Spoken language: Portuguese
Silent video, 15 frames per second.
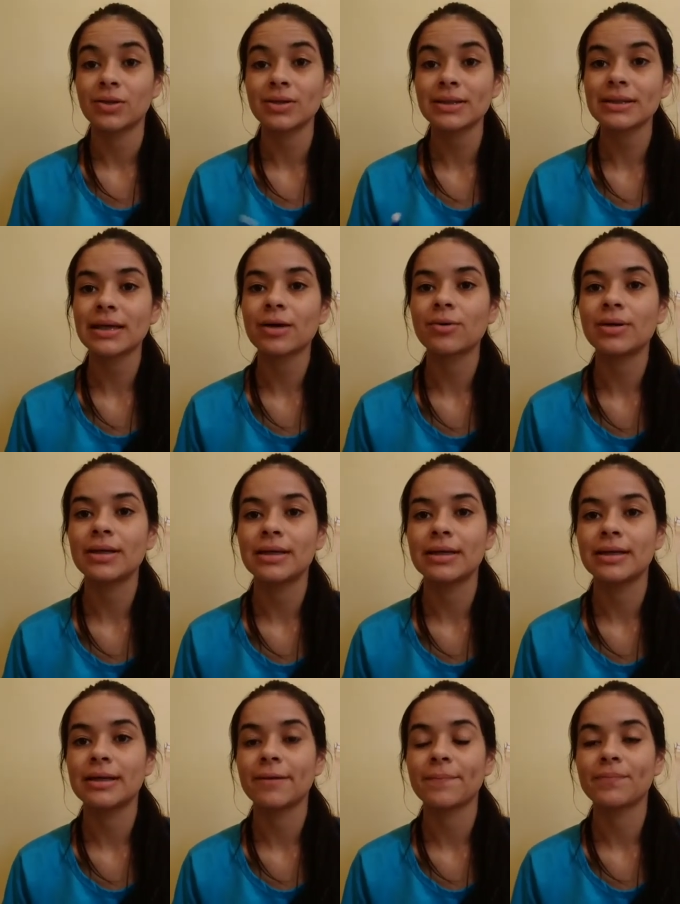nossa
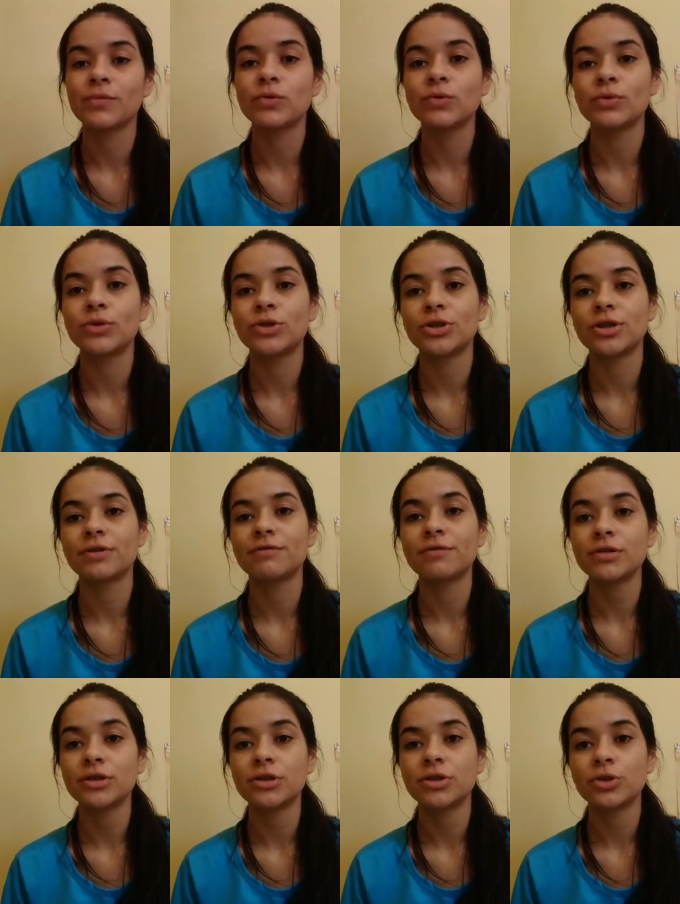aulinha do dia
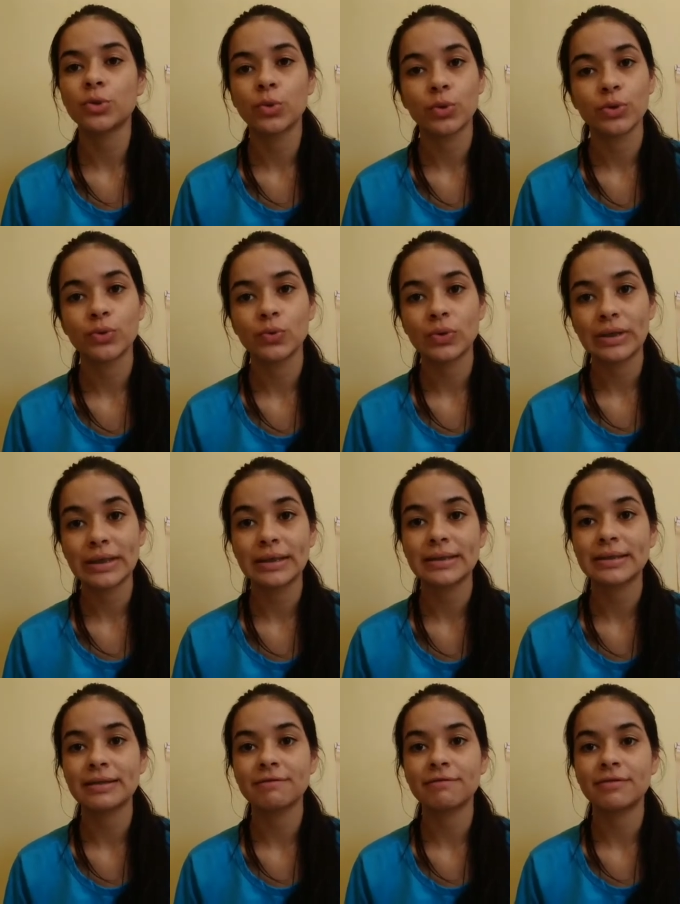28,
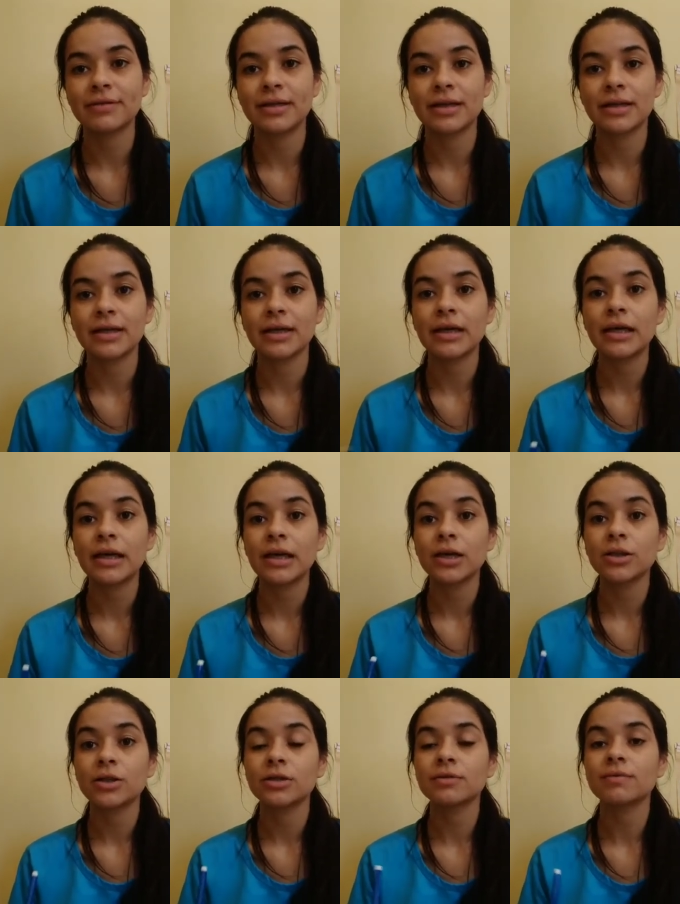terça-feira,
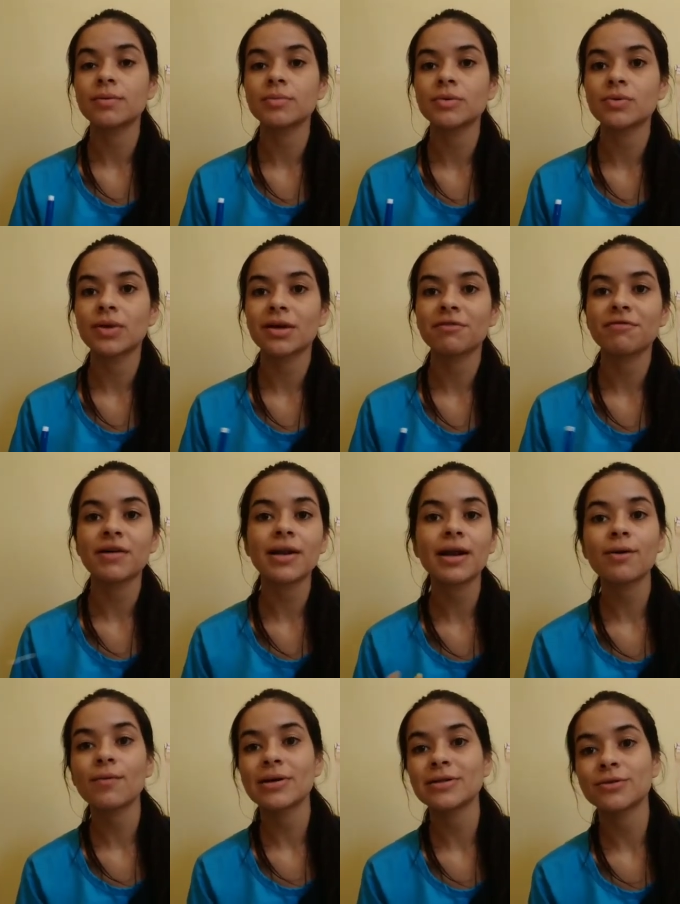nós vamos o que?
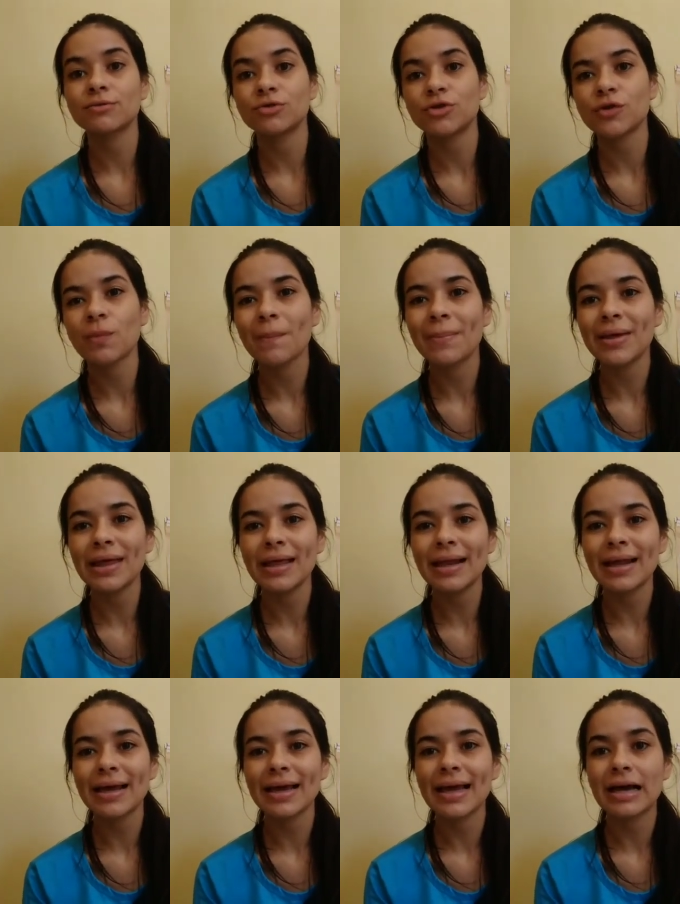Falar um assuntinho bem
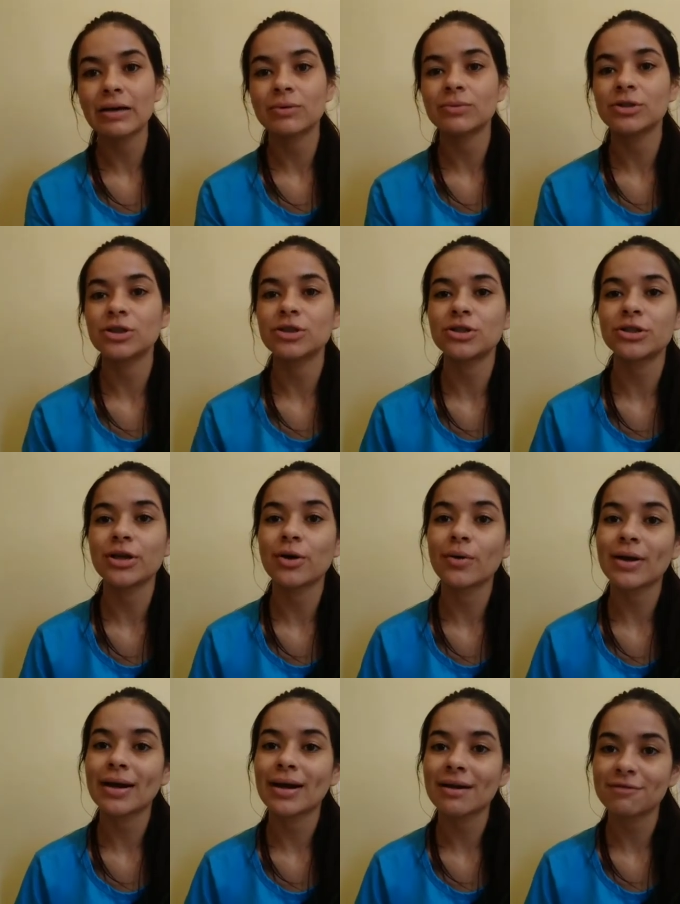legal de
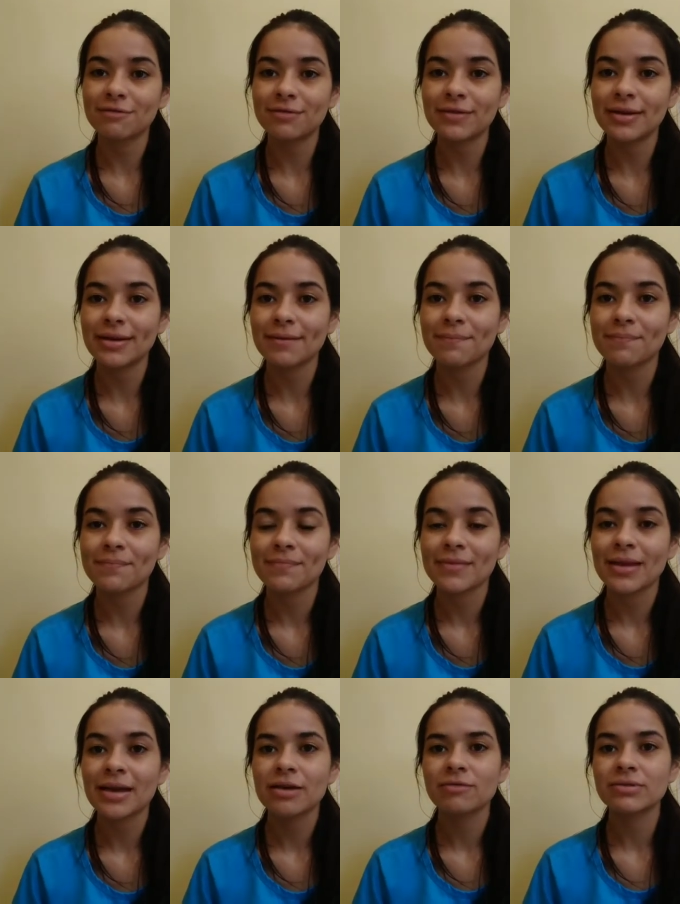geografia.
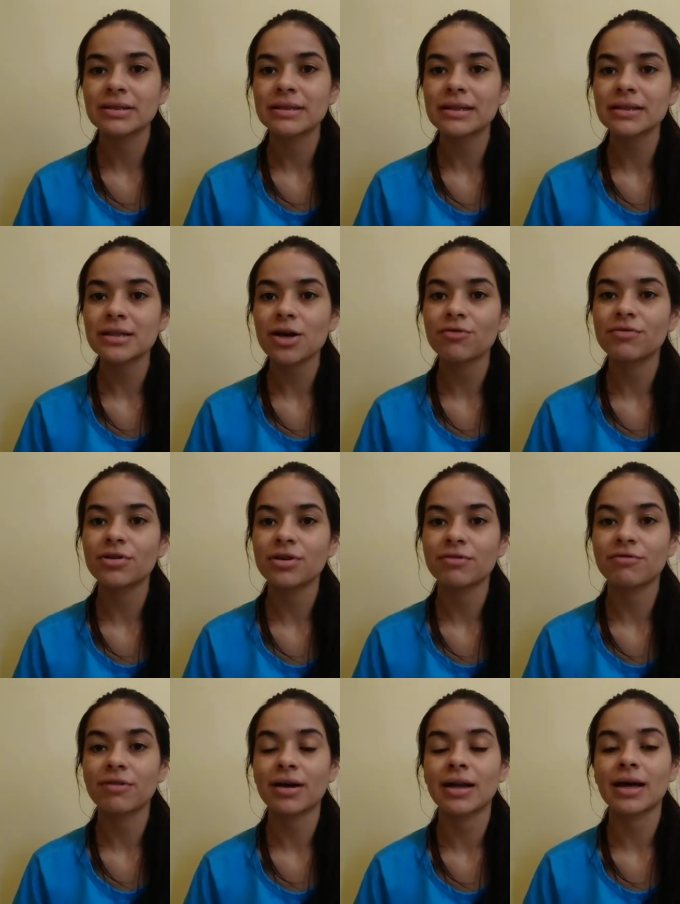Vocês já
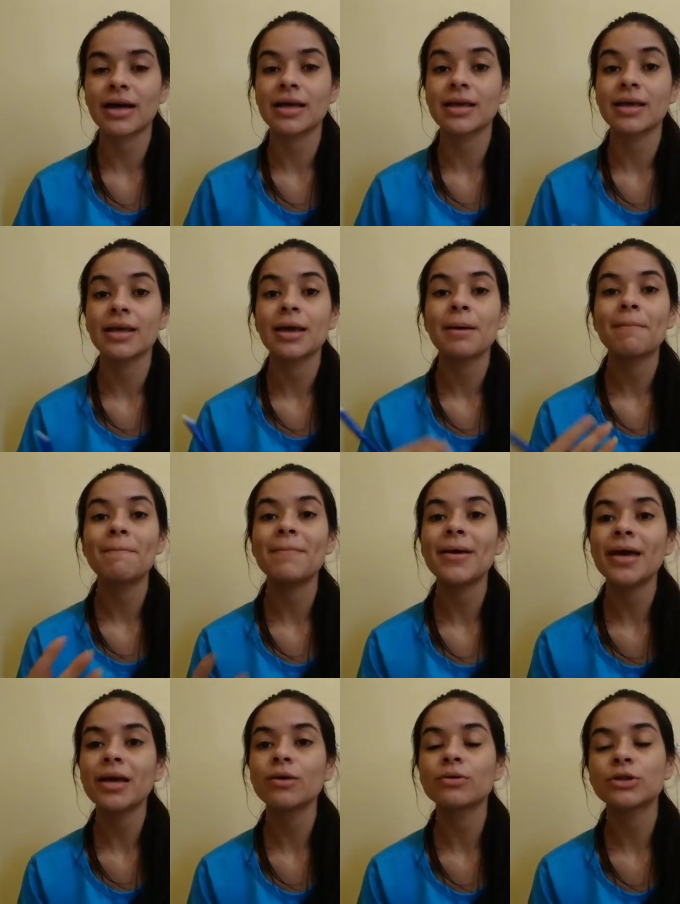ouviram falar em
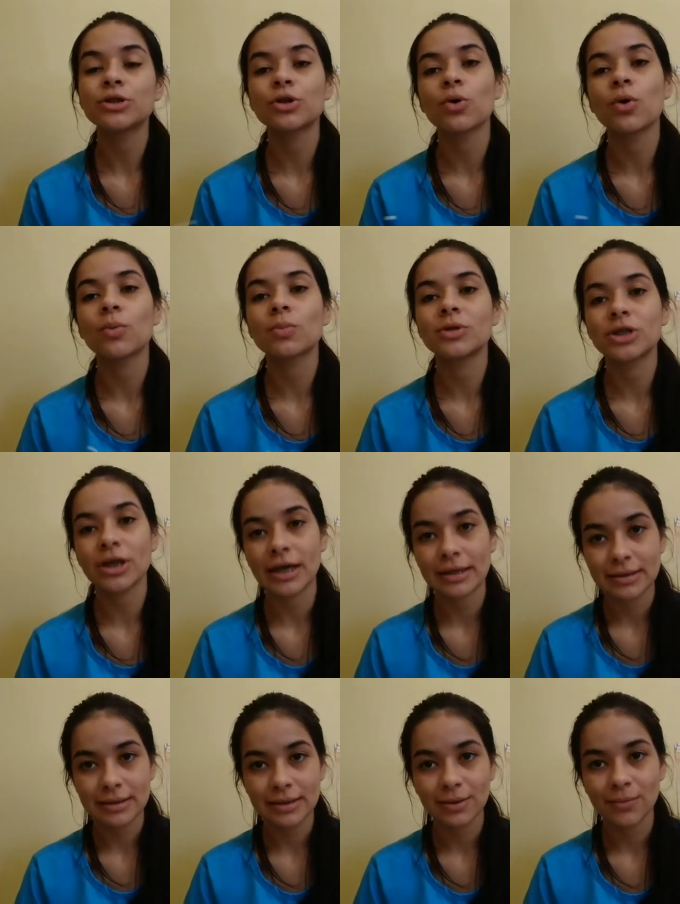meios de
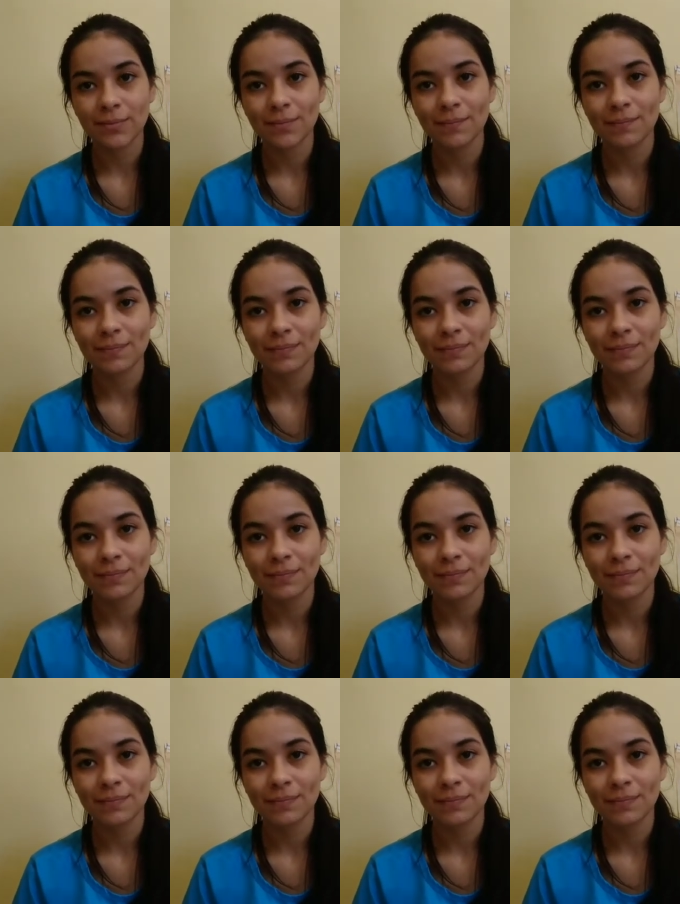comunicação?